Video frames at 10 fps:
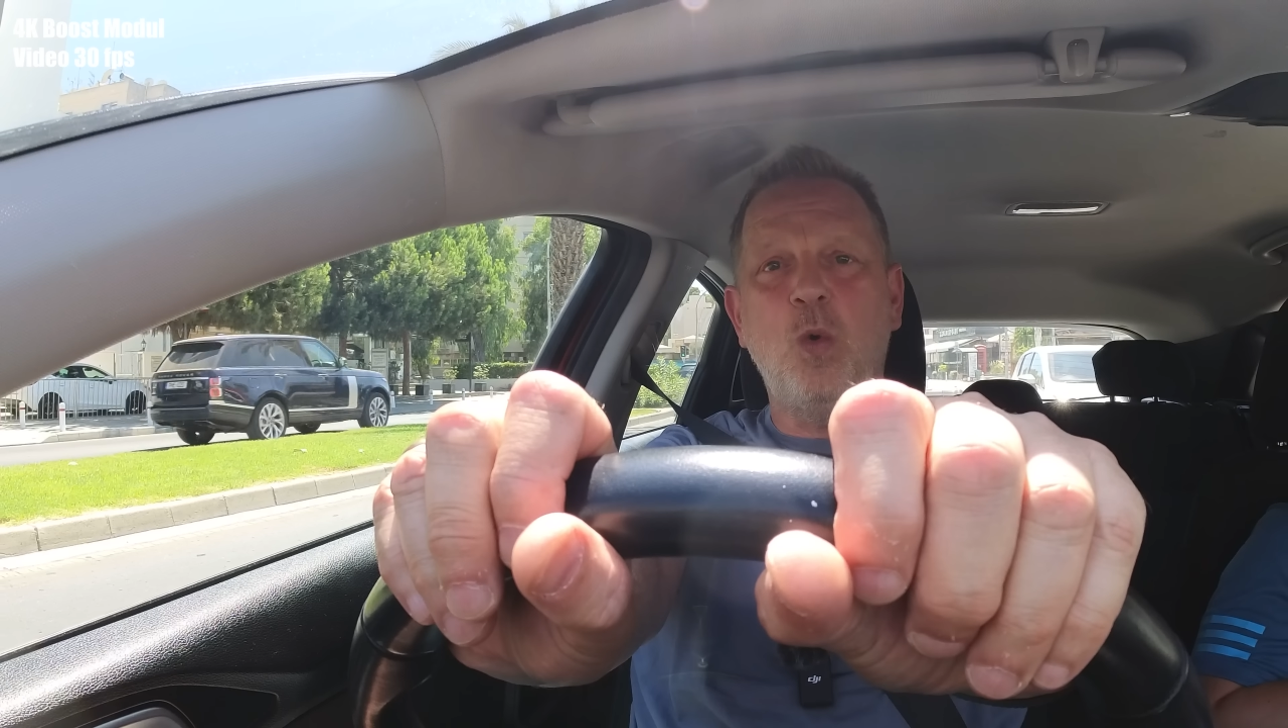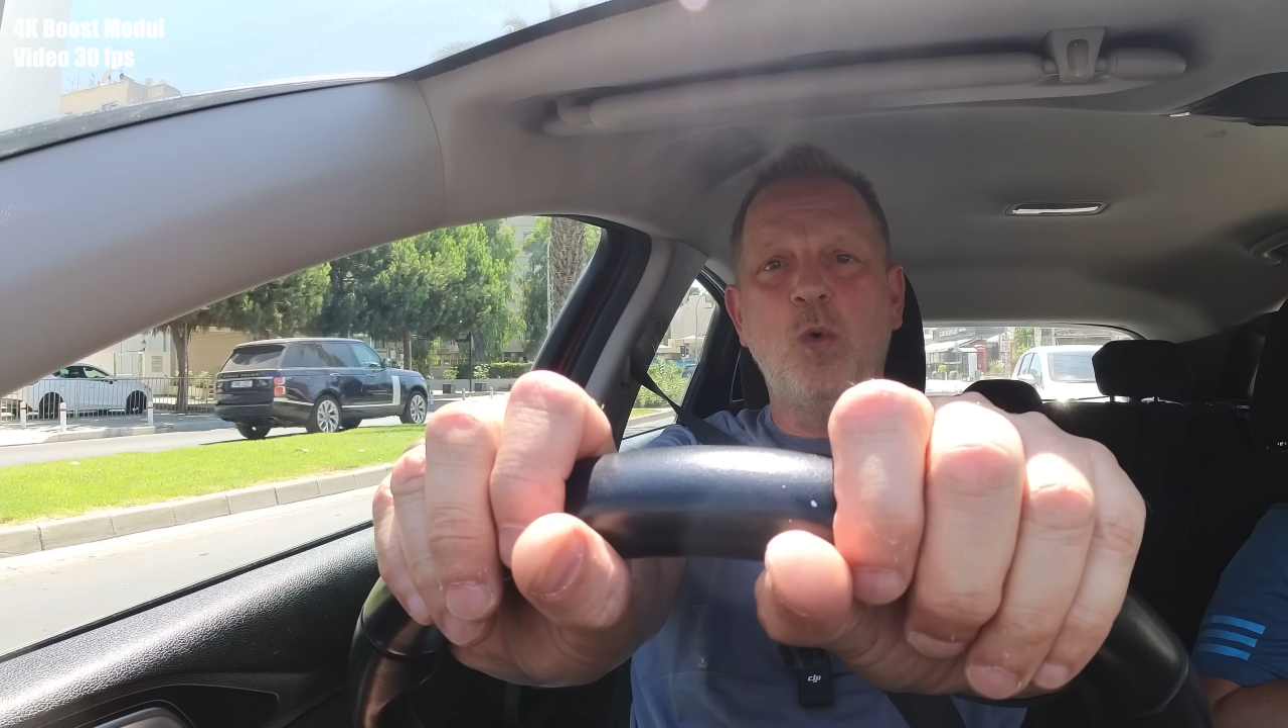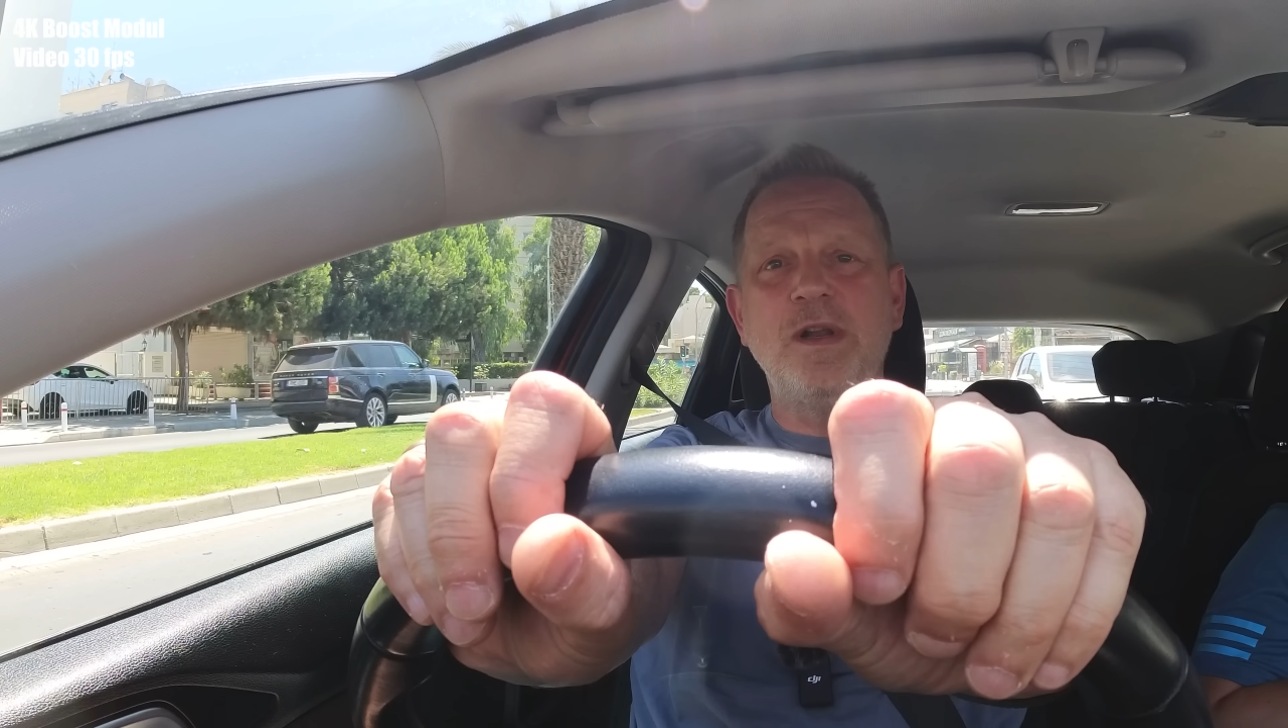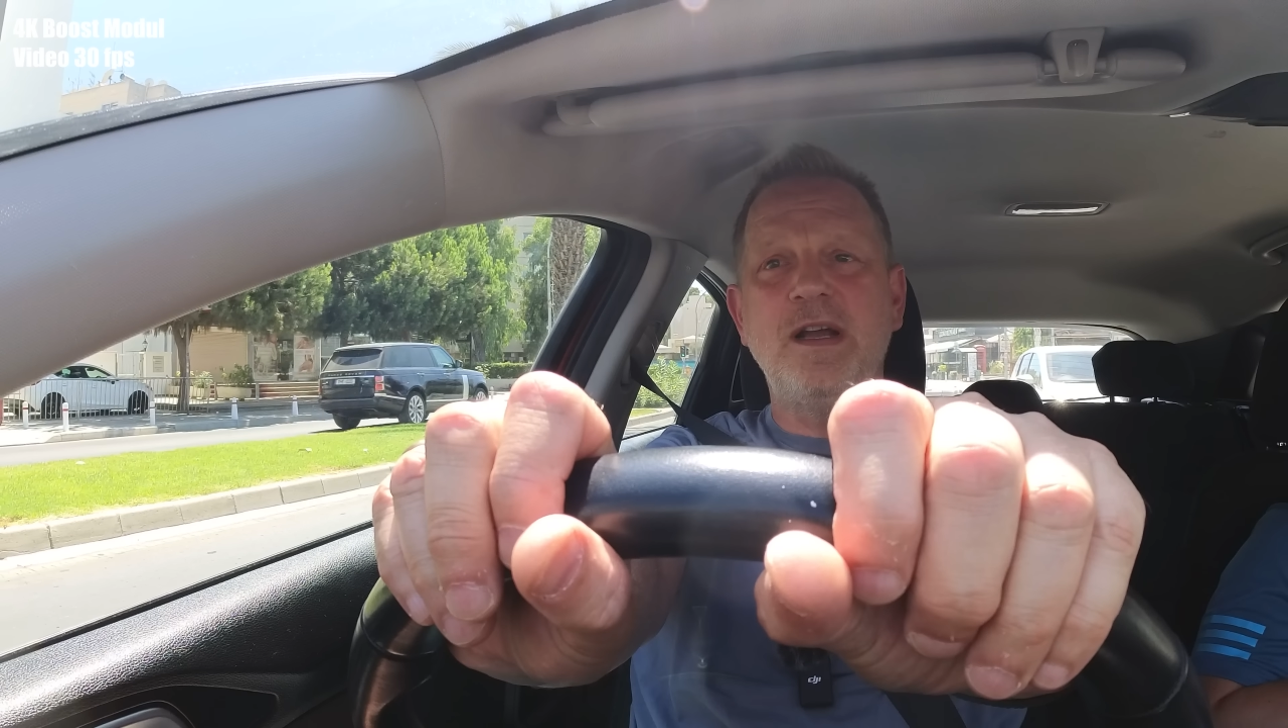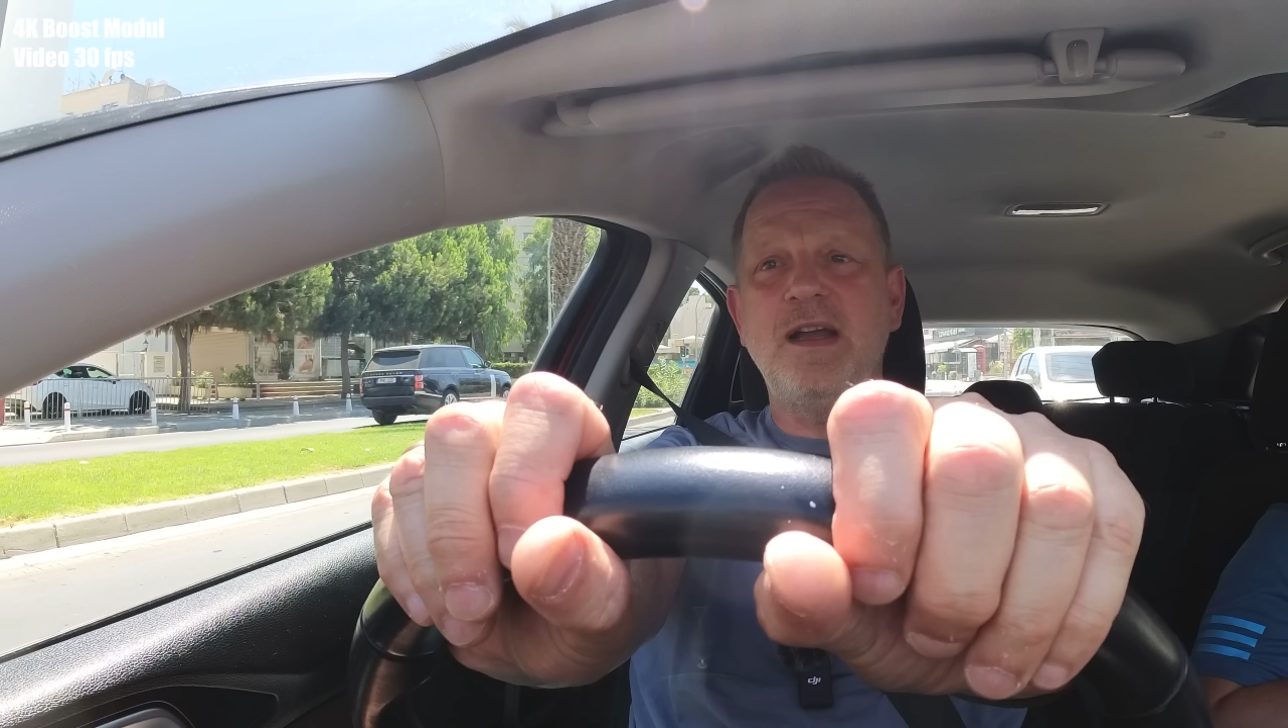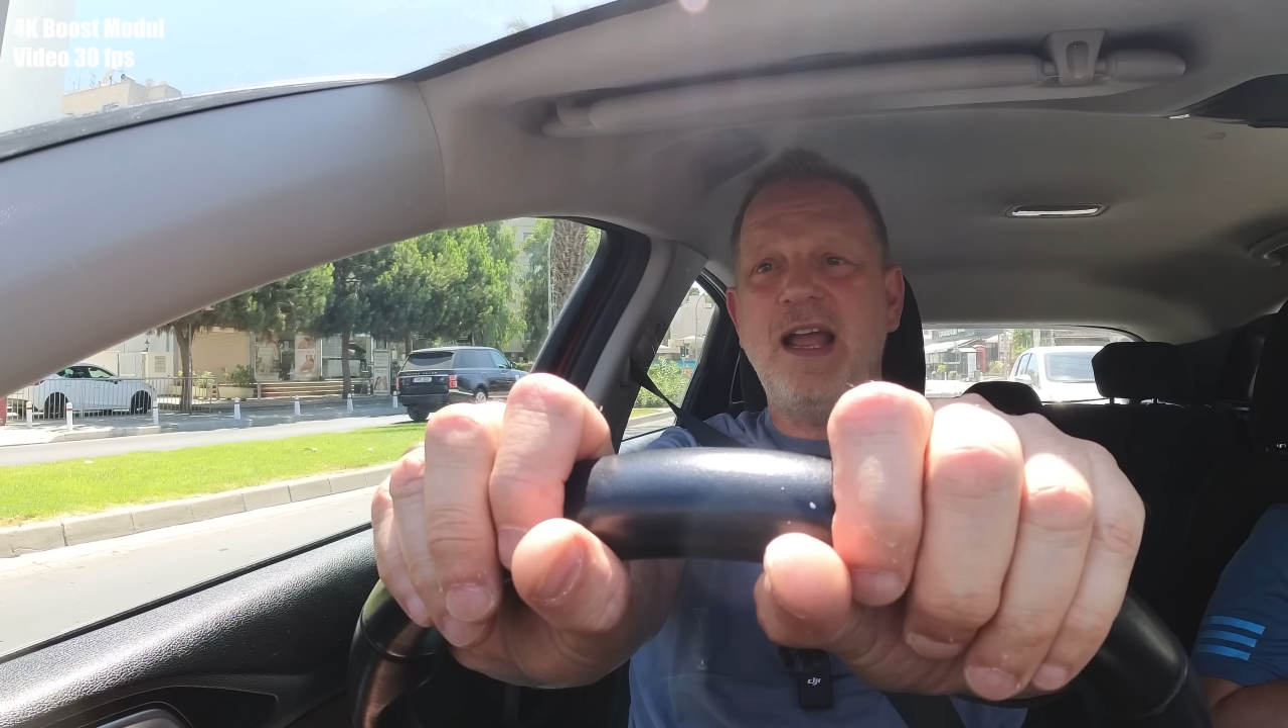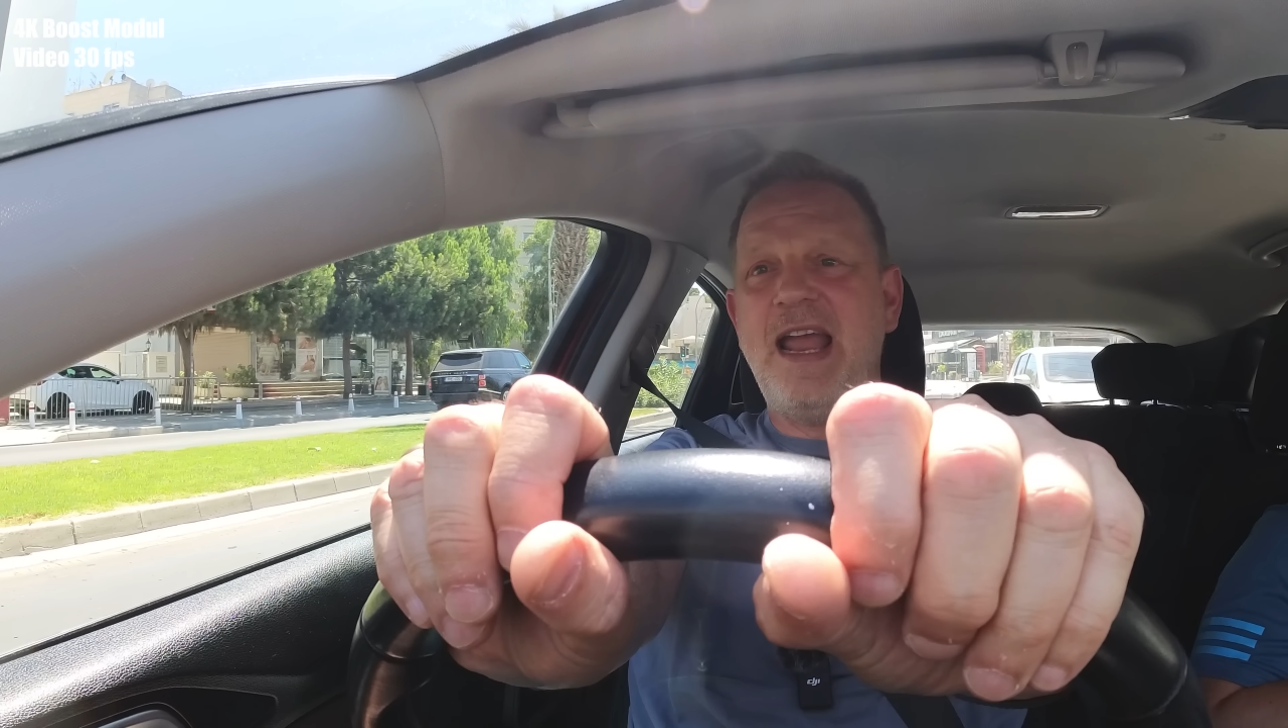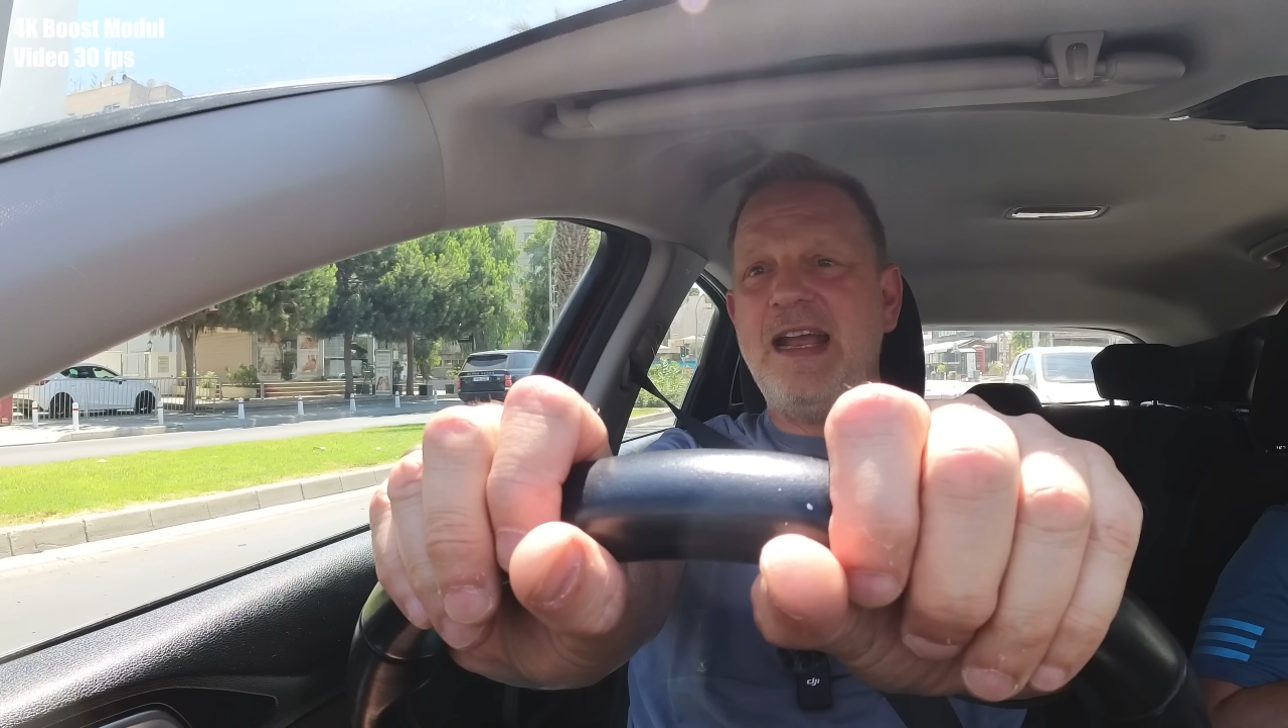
ohne